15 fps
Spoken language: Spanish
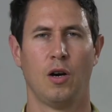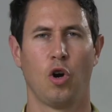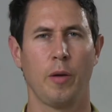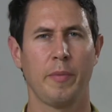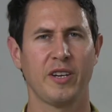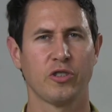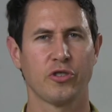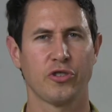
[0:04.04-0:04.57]

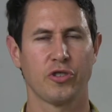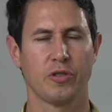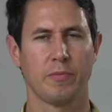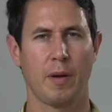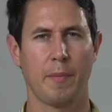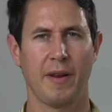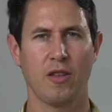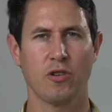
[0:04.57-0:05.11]
Hola amigos,
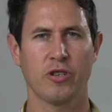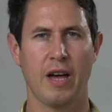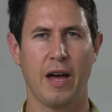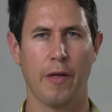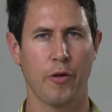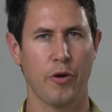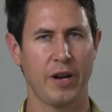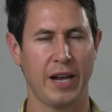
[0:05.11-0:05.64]
bienvenidos
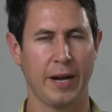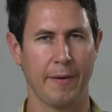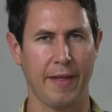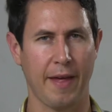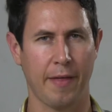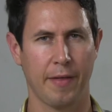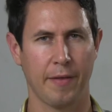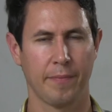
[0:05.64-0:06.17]
a Zona
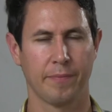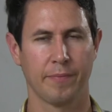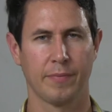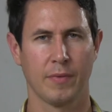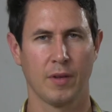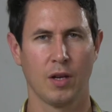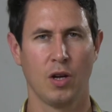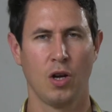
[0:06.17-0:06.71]
Gravedad.
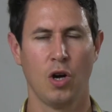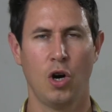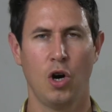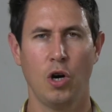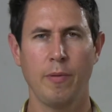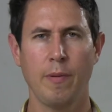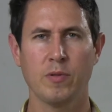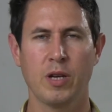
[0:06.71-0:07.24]

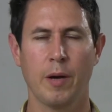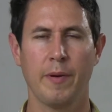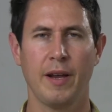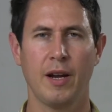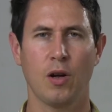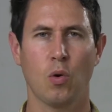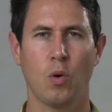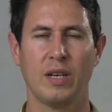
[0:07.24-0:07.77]
Hoy vamos a
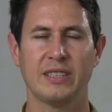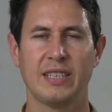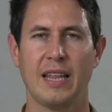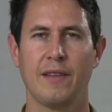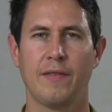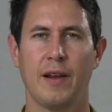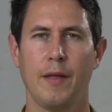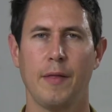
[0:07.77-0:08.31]
ver cuál es la
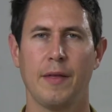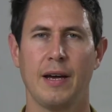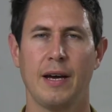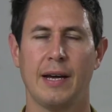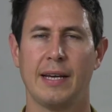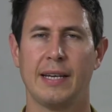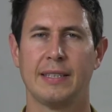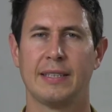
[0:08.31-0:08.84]

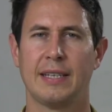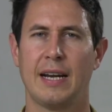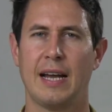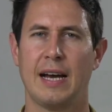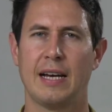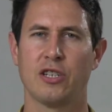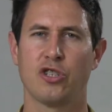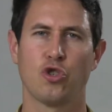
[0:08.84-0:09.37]
diferencia entre
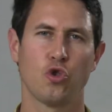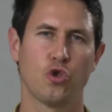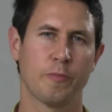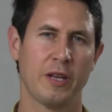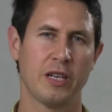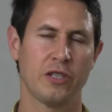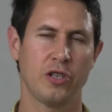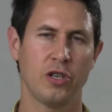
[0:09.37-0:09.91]
la
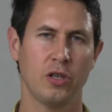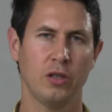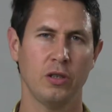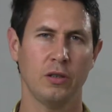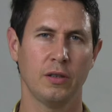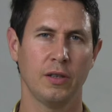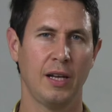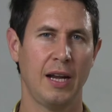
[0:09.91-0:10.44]

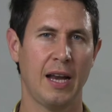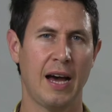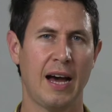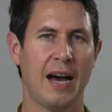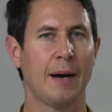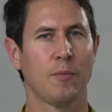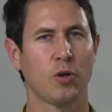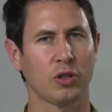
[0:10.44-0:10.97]
suspensión y la
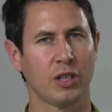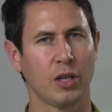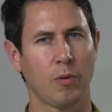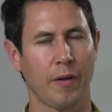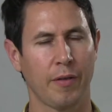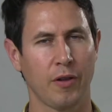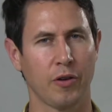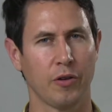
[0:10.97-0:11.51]

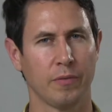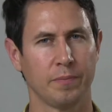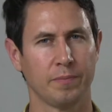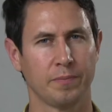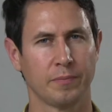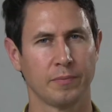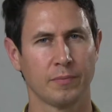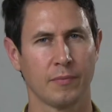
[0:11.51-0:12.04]
amortiguación.
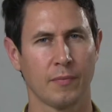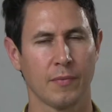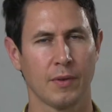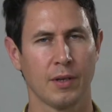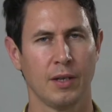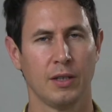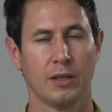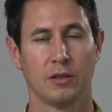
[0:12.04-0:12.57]

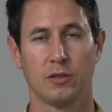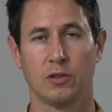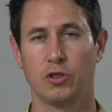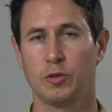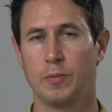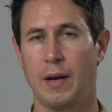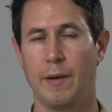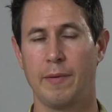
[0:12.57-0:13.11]
Son
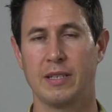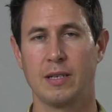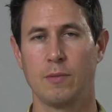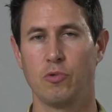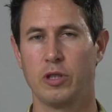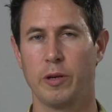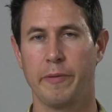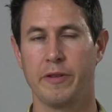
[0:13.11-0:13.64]
dos palabras que
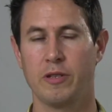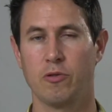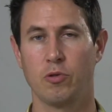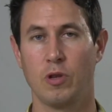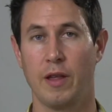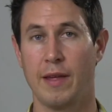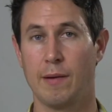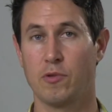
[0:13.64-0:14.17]
muchas veces
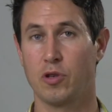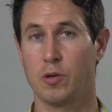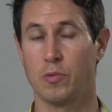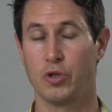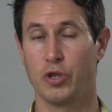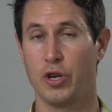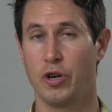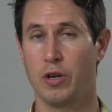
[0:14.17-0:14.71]
utilizamos
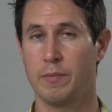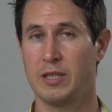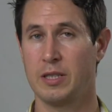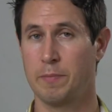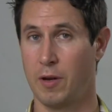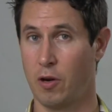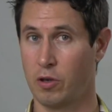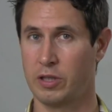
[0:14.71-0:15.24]
como
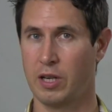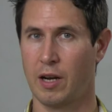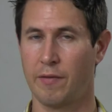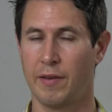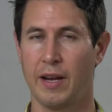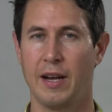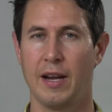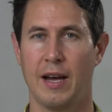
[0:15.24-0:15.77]
sinónimas, pero que se
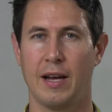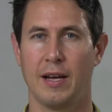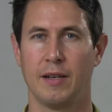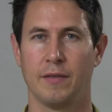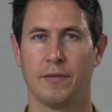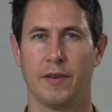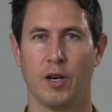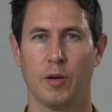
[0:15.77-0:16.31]
refieren a
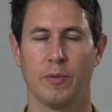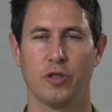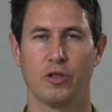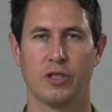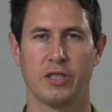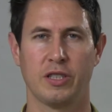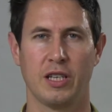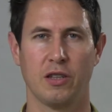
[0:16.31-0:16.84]

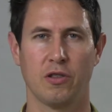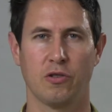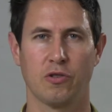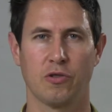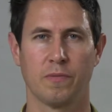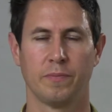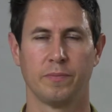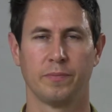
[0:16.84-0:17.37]
fenómenos distintos.